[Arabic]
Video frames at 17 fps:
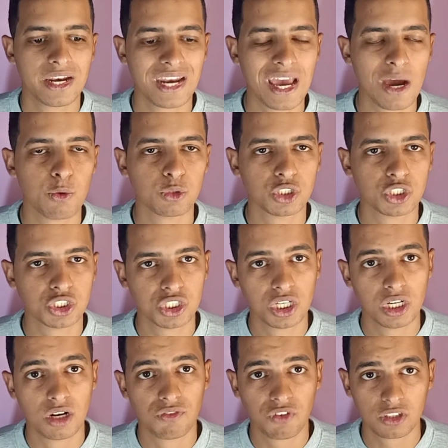ناوي
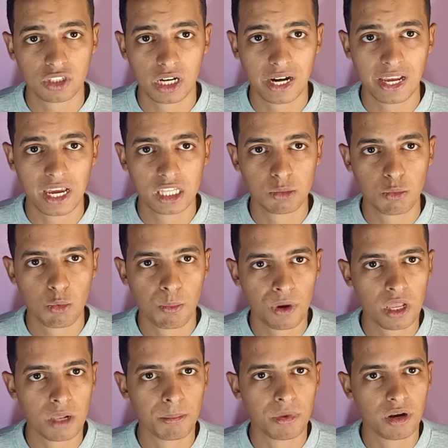تشتري الفتره اللي جايه دي
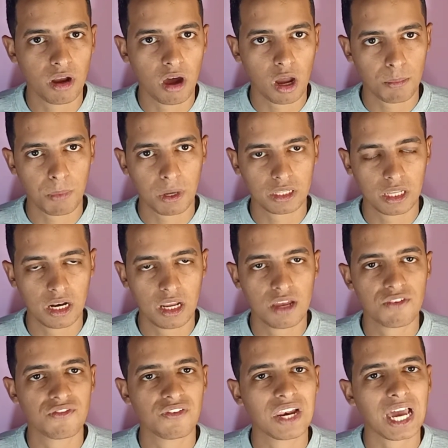موبايل من
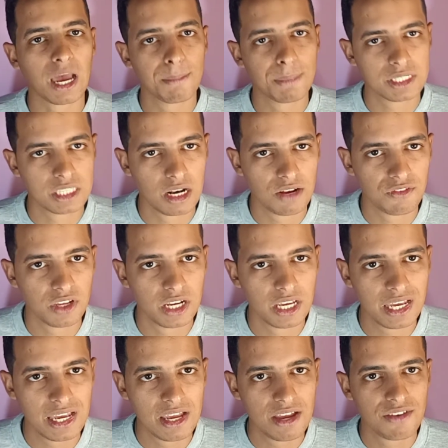4000 ل 5000
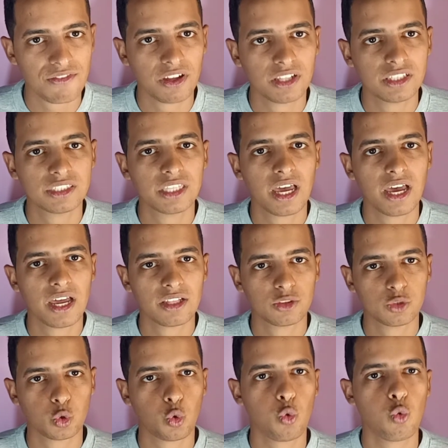جنيه
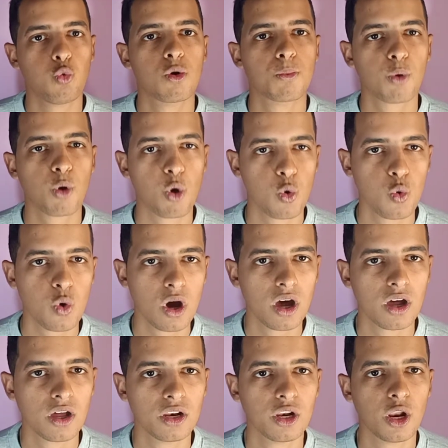فانت تروح
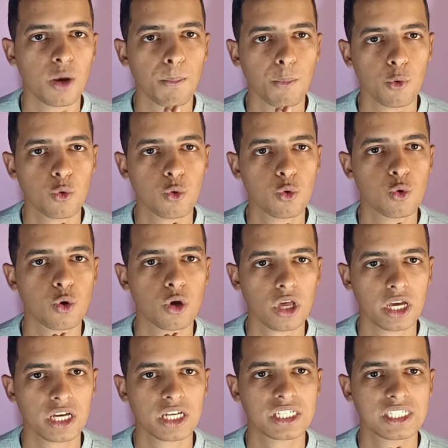وبقوه للبوكو
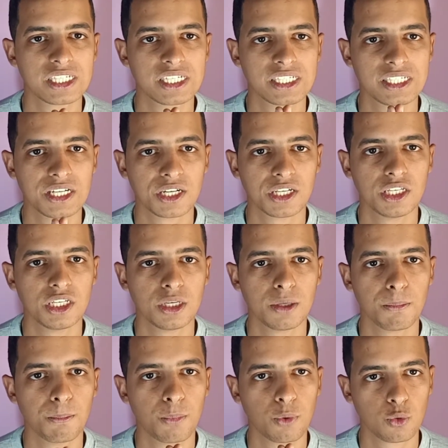اكس 3
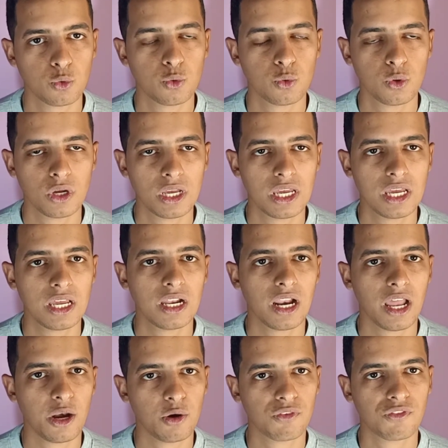برو
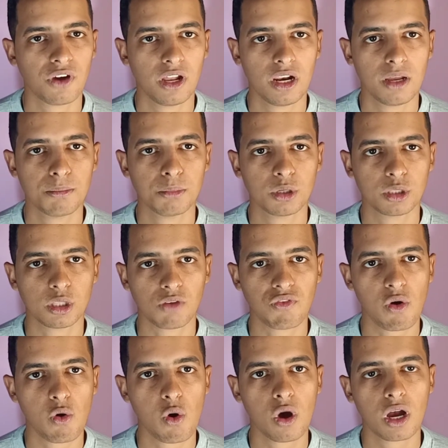لانه فعلا
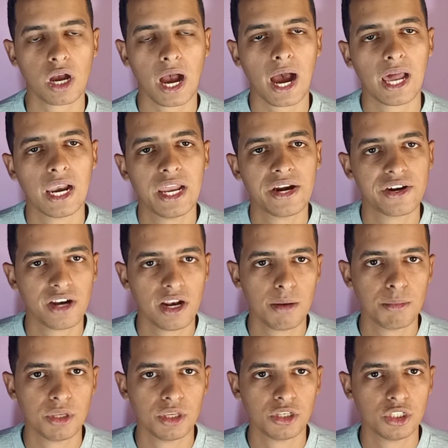بيتفوق على
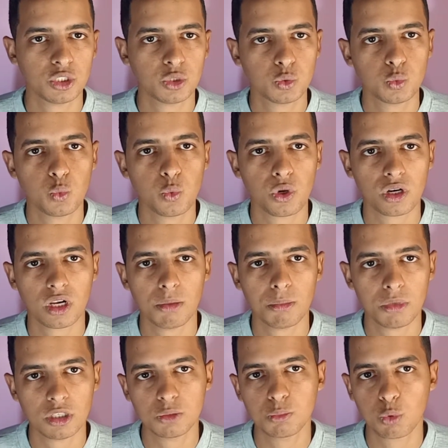الريلمي 8
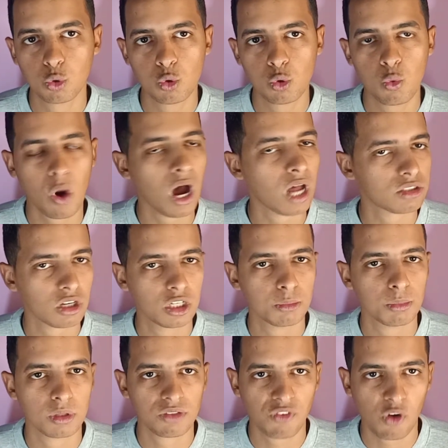والريلمي 8 برو
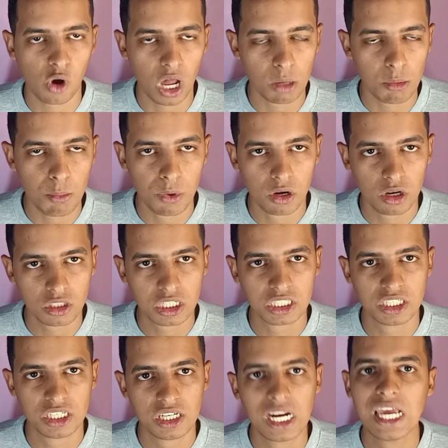واعتقد بيتفوق على موبايلات
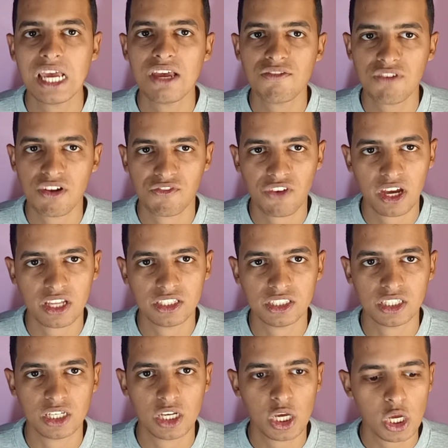كتير في الفئه
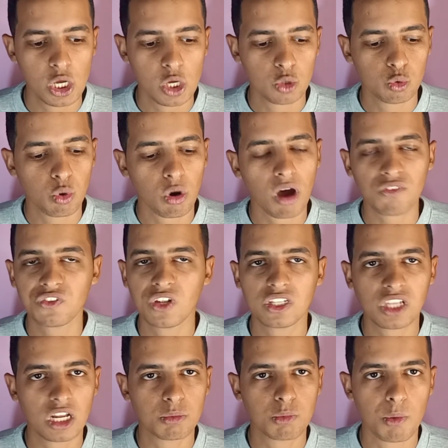دي دول
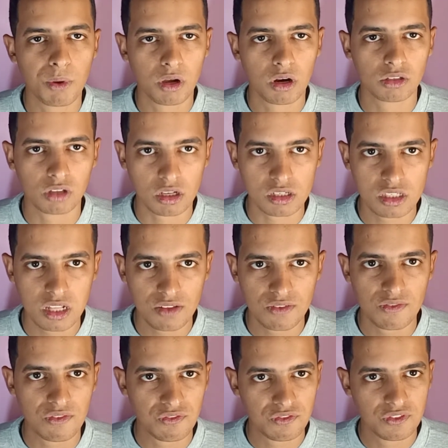افضل ثلاث موبايلات
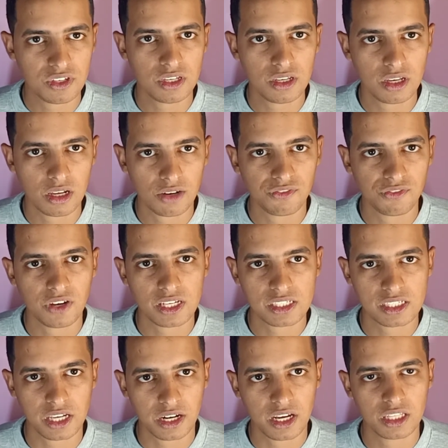اصلا في الفئه
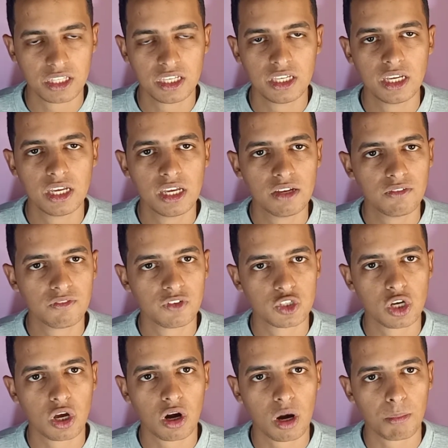السعريه دي
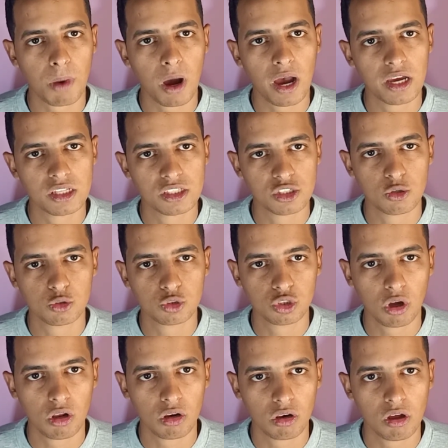في شهر أربعة هينزلوا إن
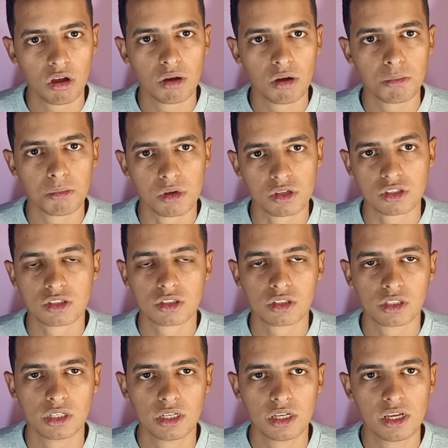شاء الله مصر
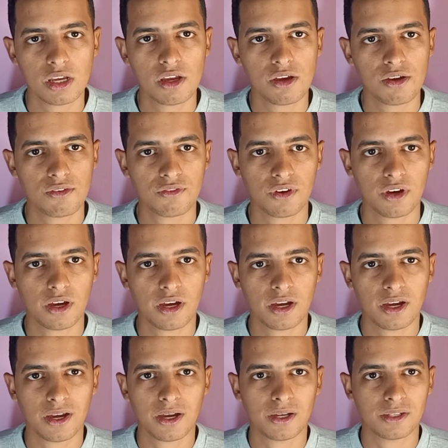
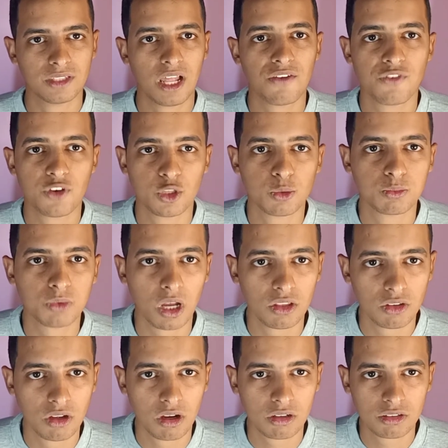فده الفيديو
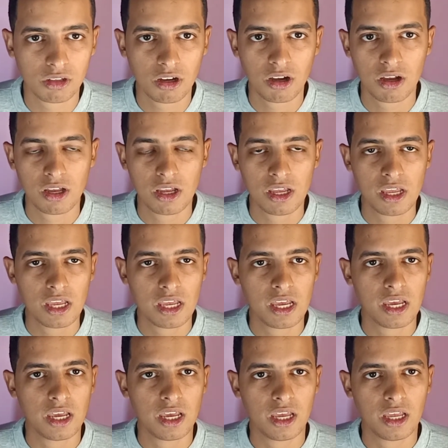بتاع النهاردة
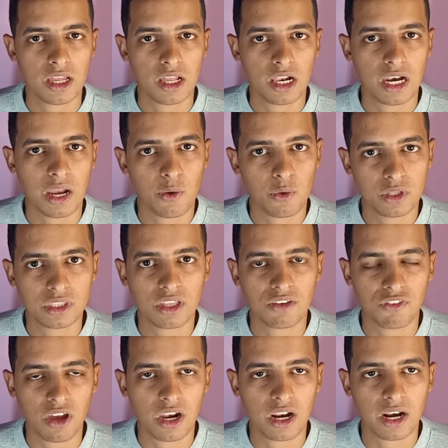لو
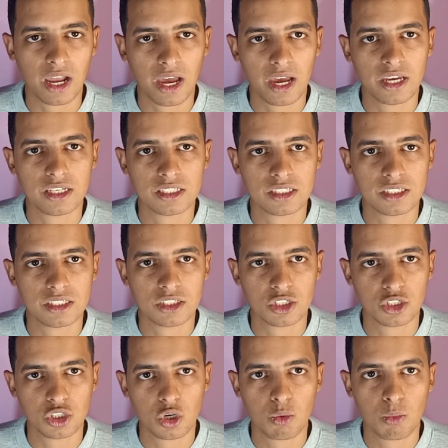أنت فعلا عايز
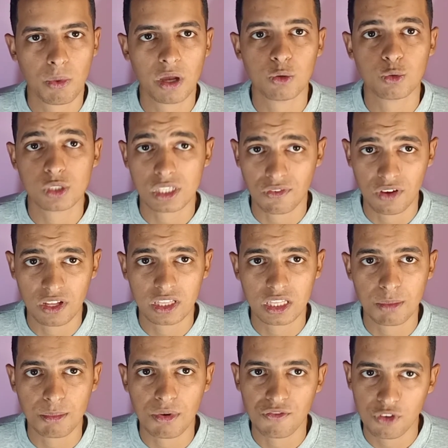تشتري موبايل واستفدت
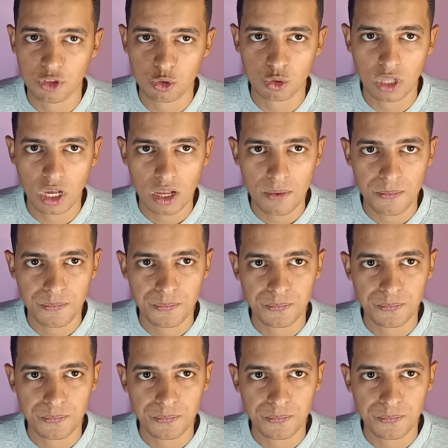من الفيديو ده